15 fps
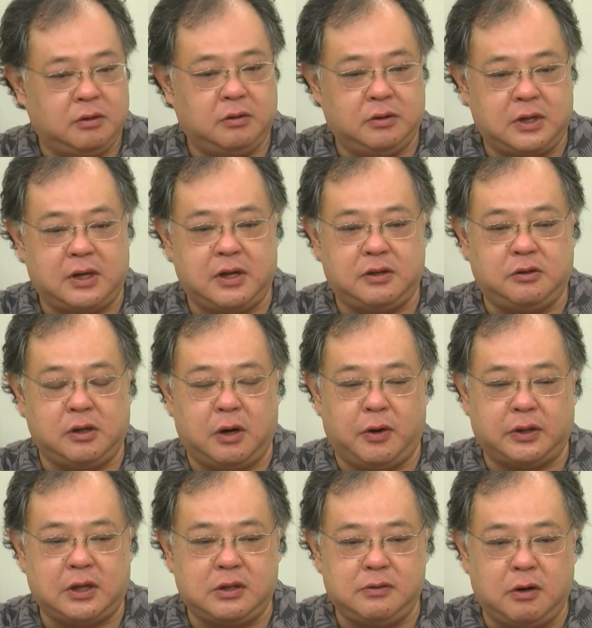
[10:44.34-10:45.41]
うん、ジャーナリスト
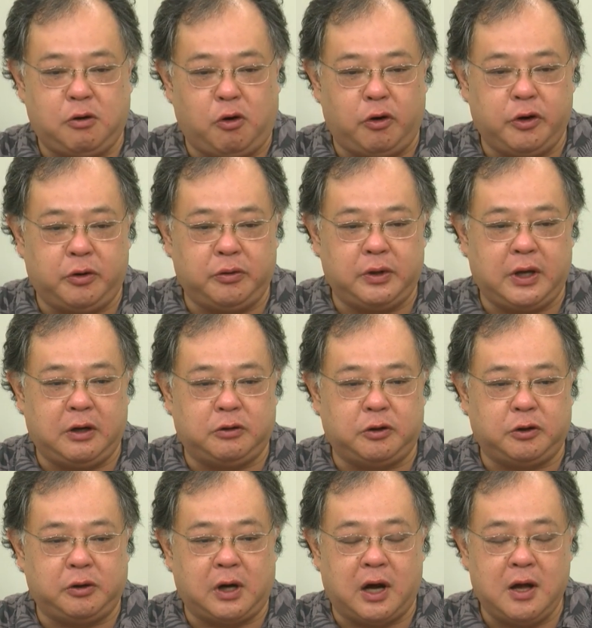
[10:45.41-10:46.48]
は私はこう読んでいる
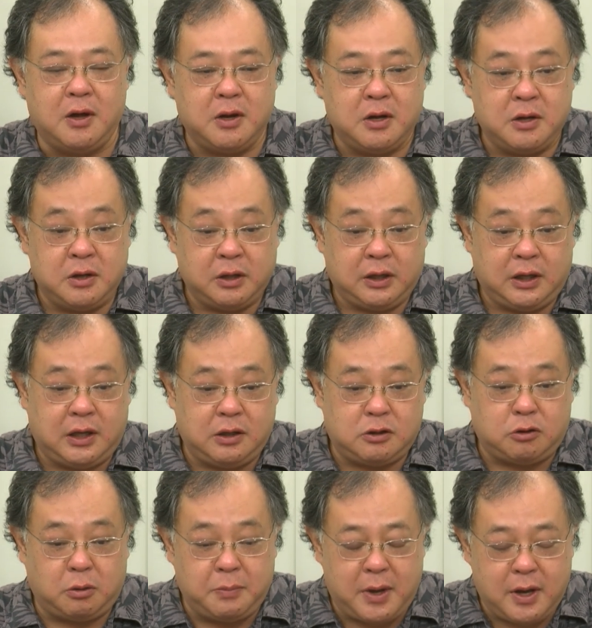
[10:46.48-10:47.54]
というのが
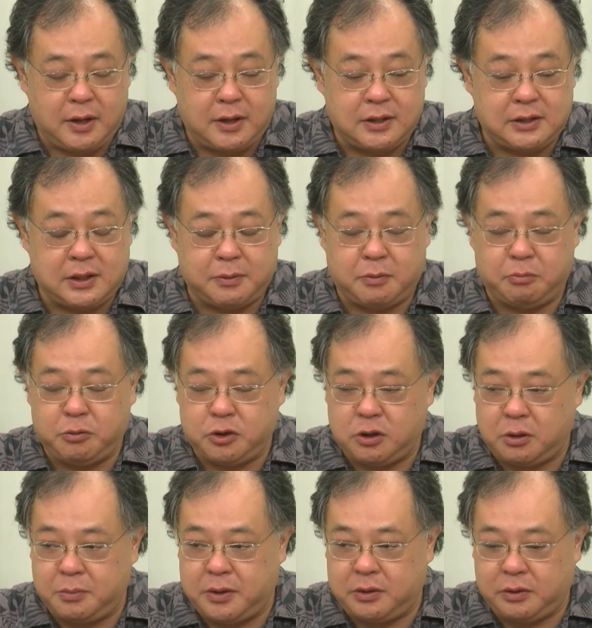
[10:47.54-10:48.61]
署名記事でも無
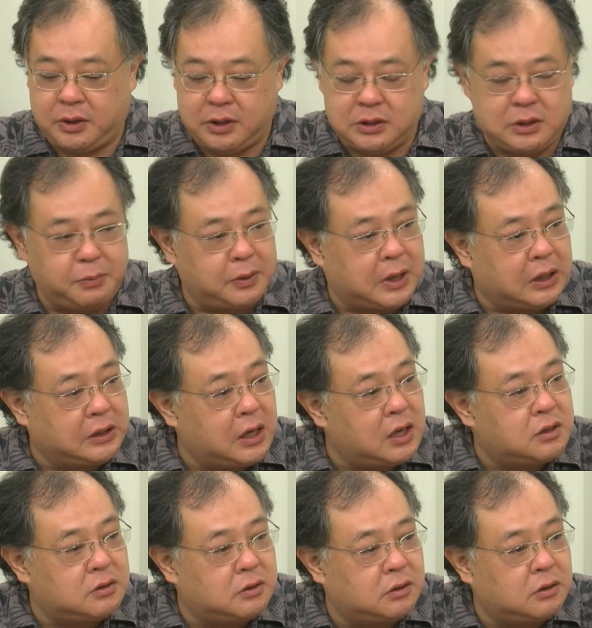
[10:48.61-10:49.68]
署名の記事でも必
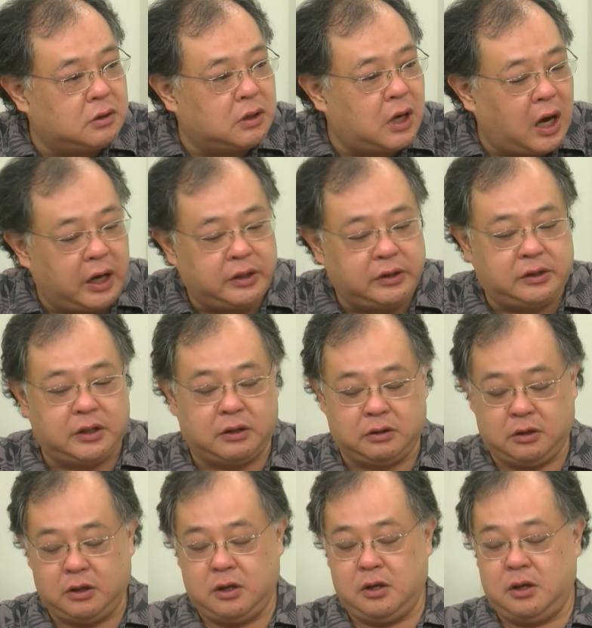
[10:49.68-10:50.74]
ず入ってる、
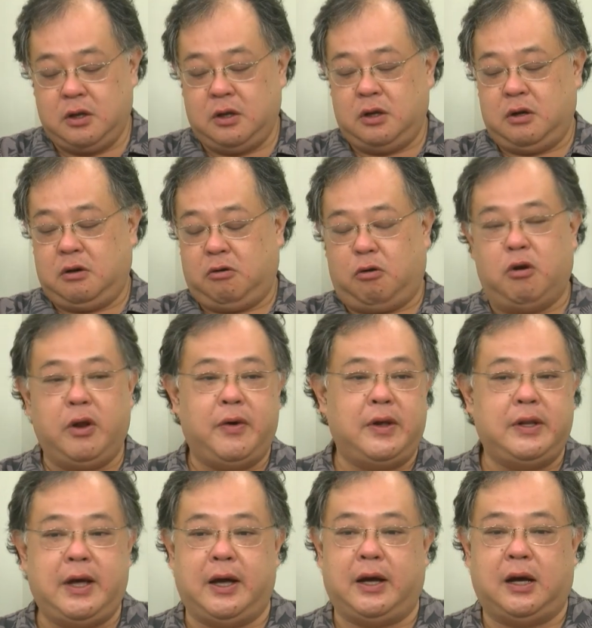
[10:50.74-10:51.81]
うんうんうんこれ
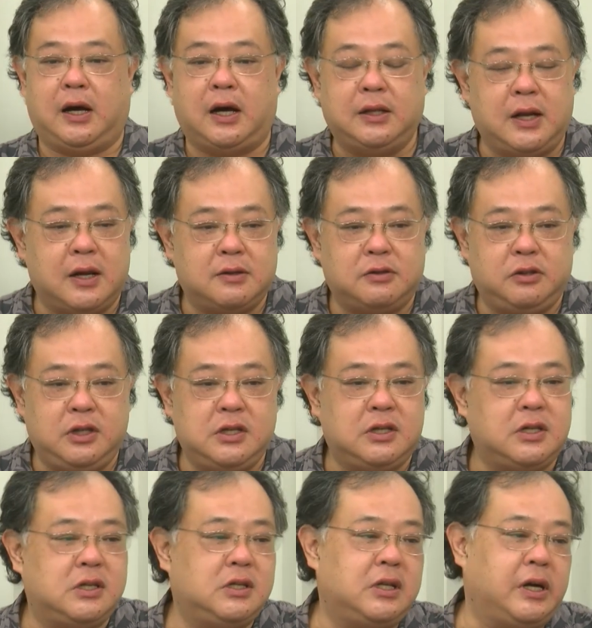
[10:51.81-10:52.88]
はね必ず認
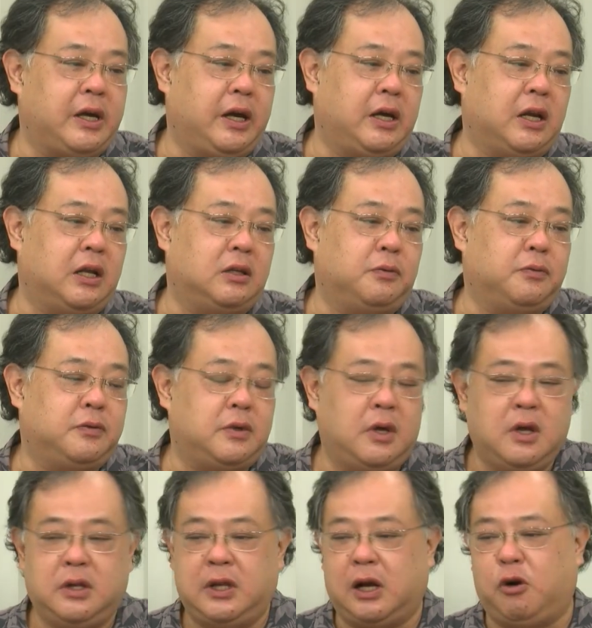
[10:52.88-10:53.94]
識しなきゃいけないうんうん、
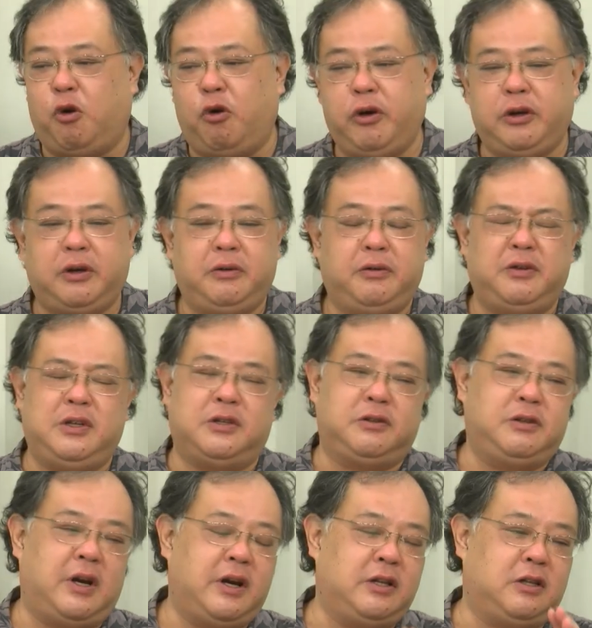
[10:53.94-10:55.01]
だからこういうふうに
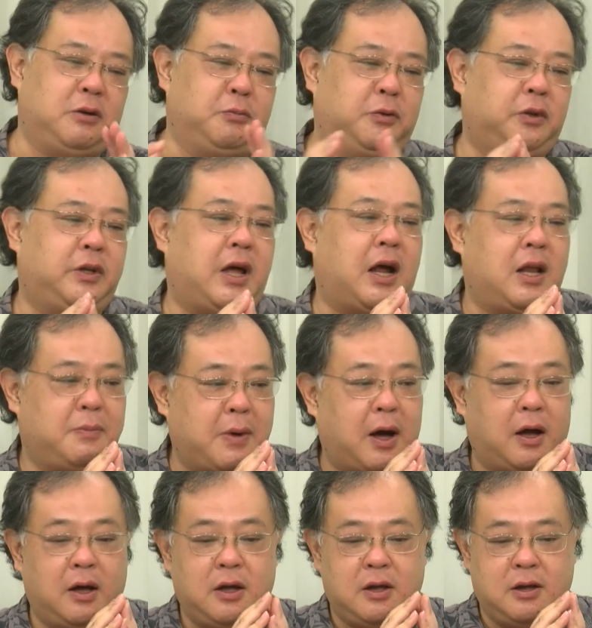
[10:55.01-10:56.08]
作られてるものであれ
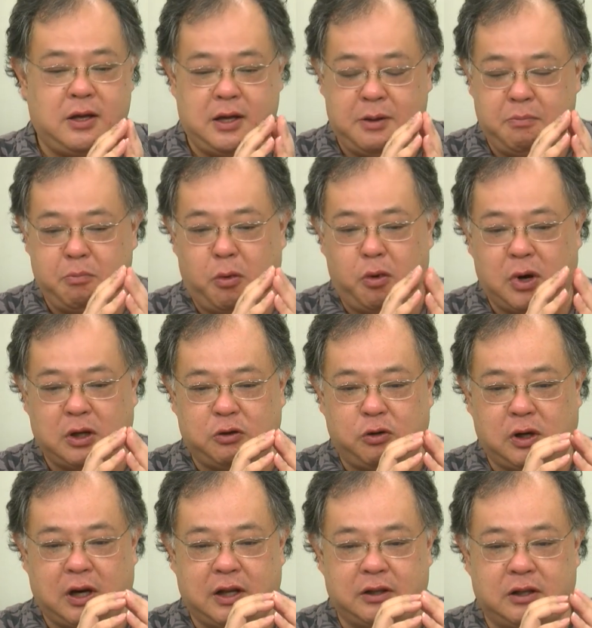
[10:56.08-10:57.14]
ば陰謀かどう
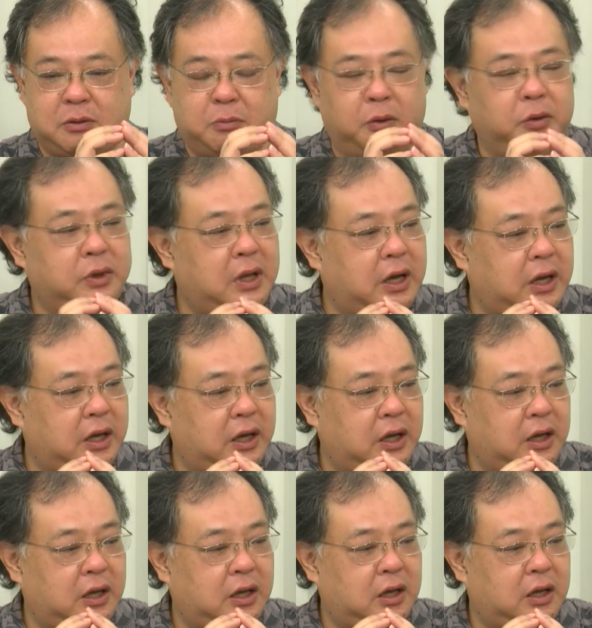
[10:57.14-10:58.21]
かなんて問
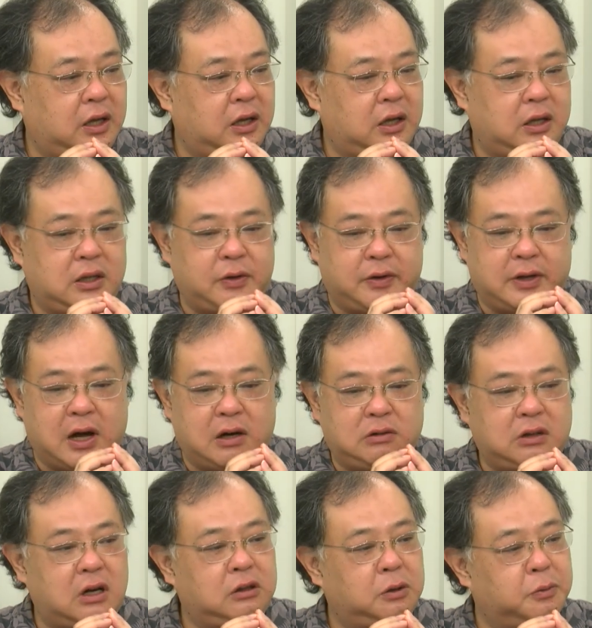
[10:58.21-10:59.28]
題ではなく
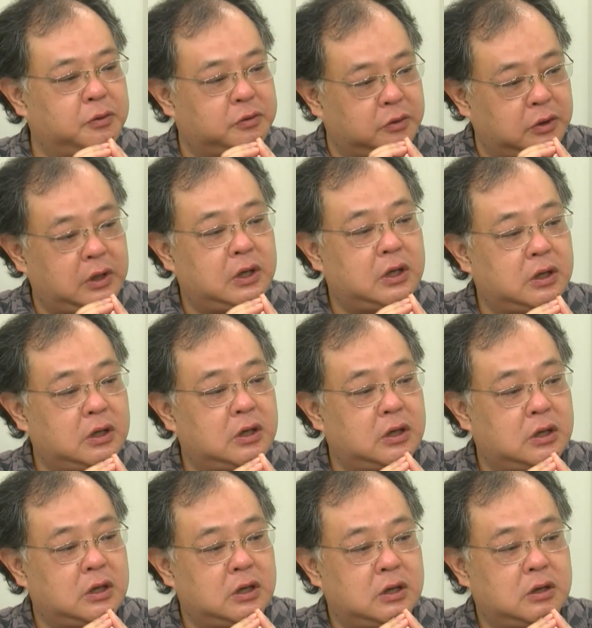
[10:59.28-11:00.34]
なると思うんですよね。うんうん、
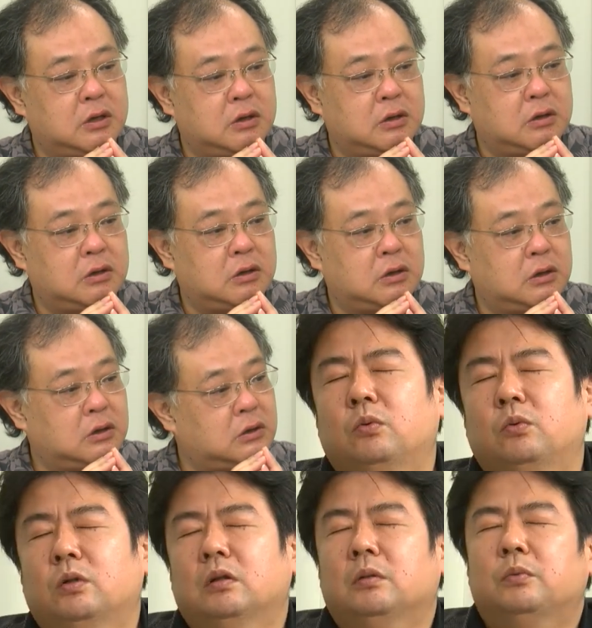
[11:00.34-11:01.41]
あだから
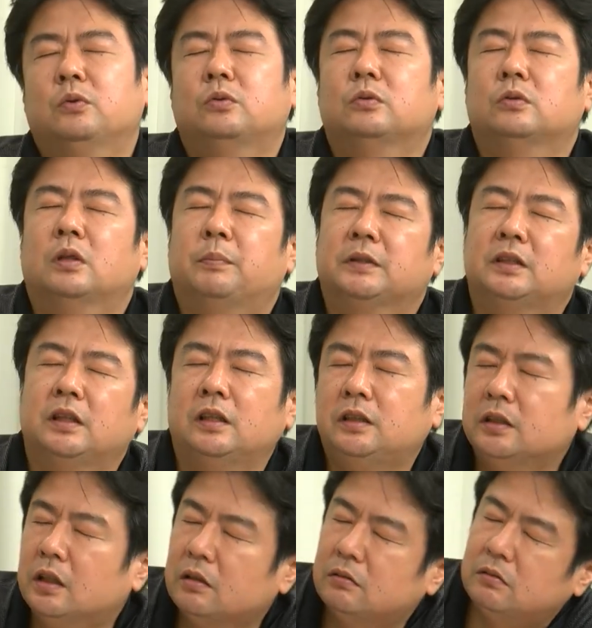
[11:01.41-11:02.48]
れは僕やっぱ政
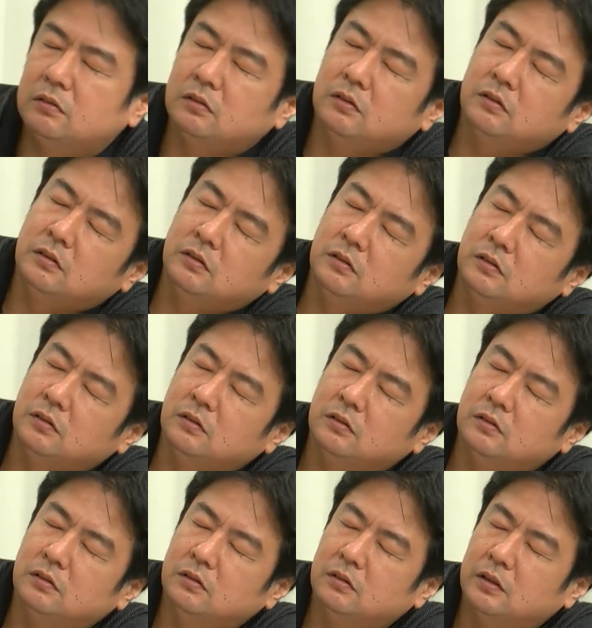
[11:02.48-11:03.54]
治
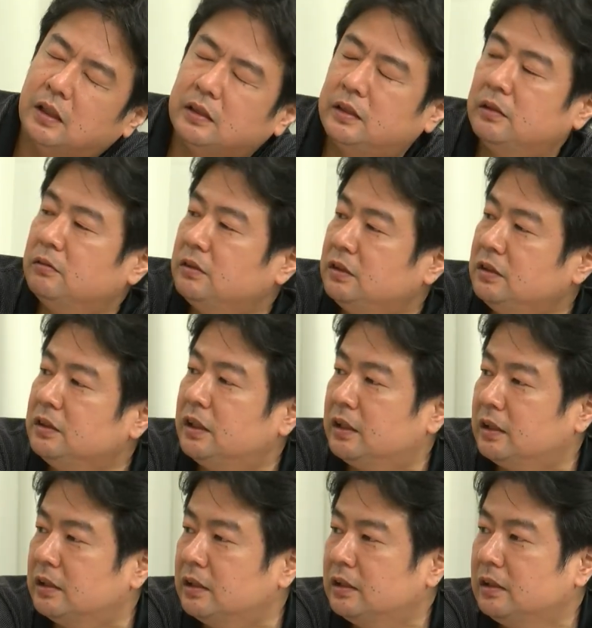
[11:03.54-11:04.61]
学をやってる人
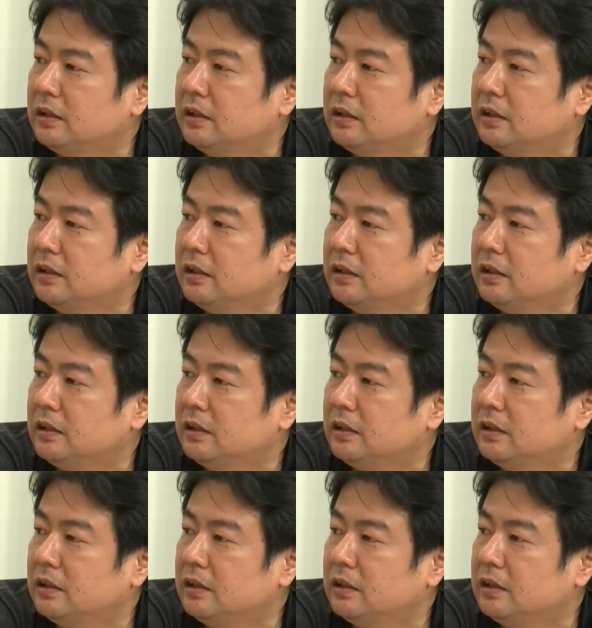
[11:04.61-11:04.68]
間